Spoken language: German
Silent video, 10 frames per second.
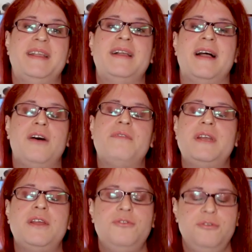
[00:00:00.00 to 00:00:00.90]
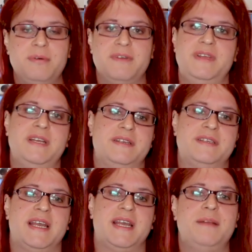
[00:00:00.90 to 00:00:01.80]
Auch wenn der überwiegende
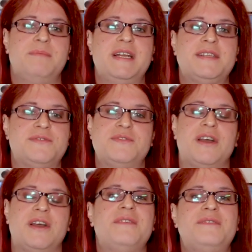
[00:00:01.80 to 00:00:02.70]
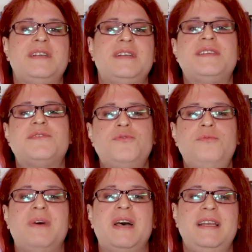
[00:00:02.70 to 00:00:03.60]
Teil meiner Zuschauer wirklich
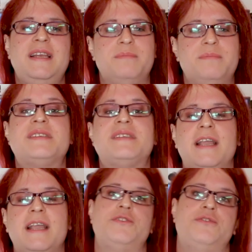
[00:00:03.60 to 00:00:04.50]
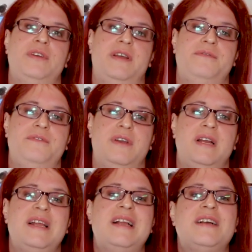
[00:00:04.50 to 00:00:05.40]
super lieb ist, Dankeschön dafür.
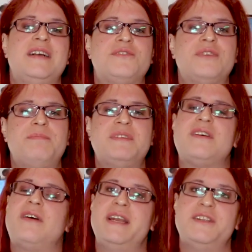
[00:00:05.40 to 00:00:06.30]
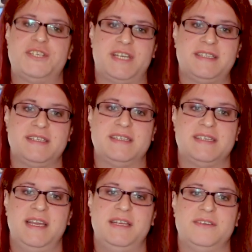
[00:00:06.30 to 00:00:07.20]
So gibt es auch eine
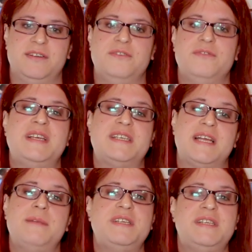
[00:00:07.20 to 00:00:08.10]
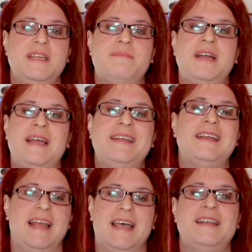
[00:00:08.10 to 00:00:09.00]
Schattenseite, weshalb ich hier mal eine
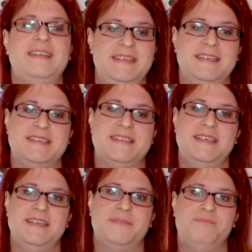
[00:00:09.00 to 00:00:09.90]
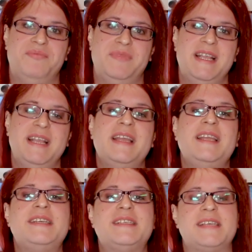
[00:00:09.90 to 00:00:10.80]
klare Linie ziehe.
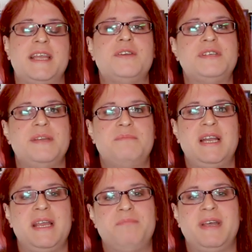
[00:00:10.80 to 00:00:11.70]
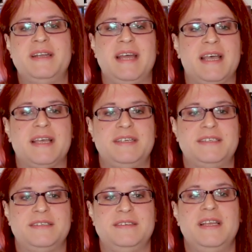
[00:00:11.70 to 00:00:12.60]
Ich zeige euch hier mal ein paar
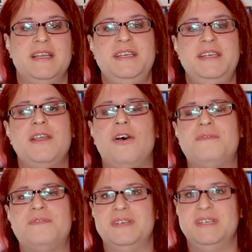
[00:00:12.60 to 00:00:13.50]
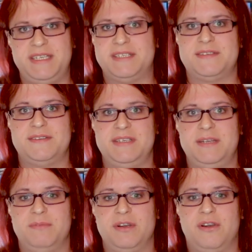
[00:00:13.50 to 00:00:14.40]
Nachrichten, die ihr oft nicht zu
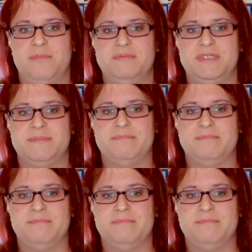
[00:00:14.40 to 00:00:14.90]
sehen bekommt.